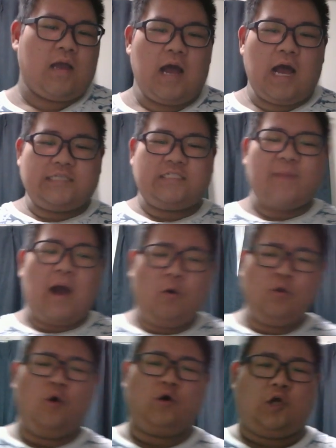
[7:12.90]
はじま
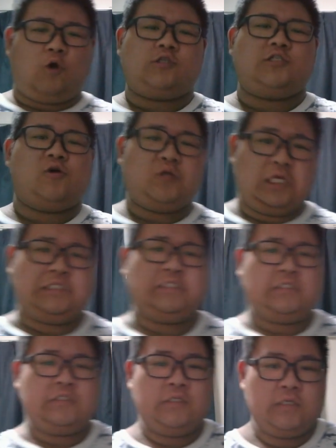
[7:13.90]
炎京志郎で
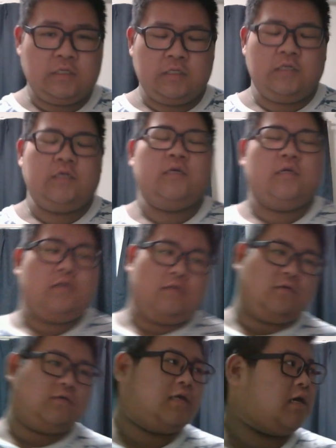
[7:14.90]
す。
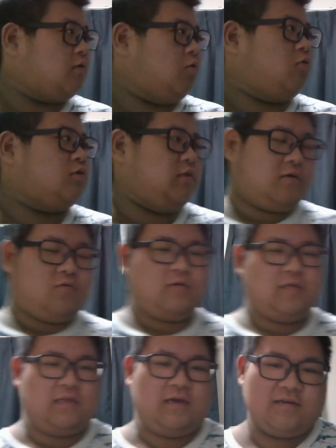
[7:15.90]
結構大きな声だな。